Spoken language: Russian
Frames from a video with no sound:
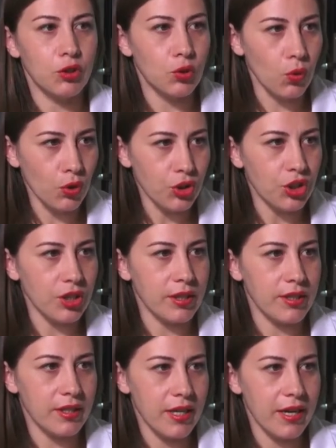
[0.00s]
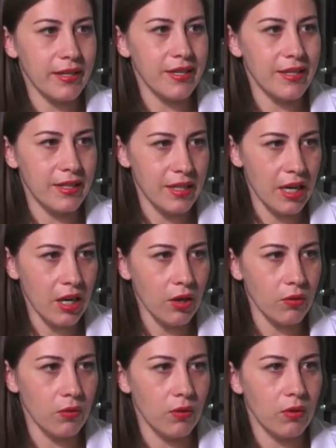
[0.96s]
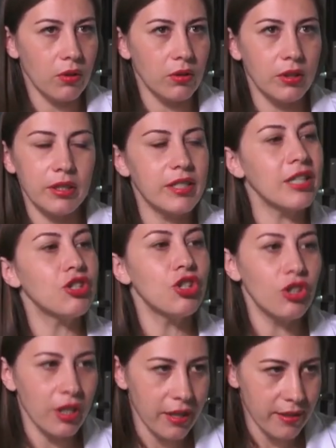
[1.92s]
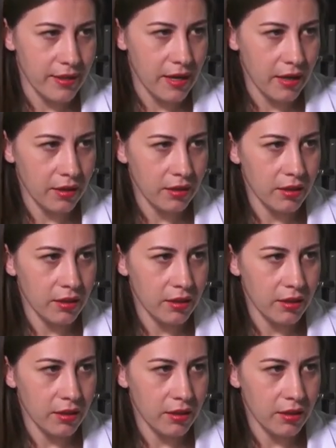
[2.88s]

В Сочи за неделю, э, за 4 дня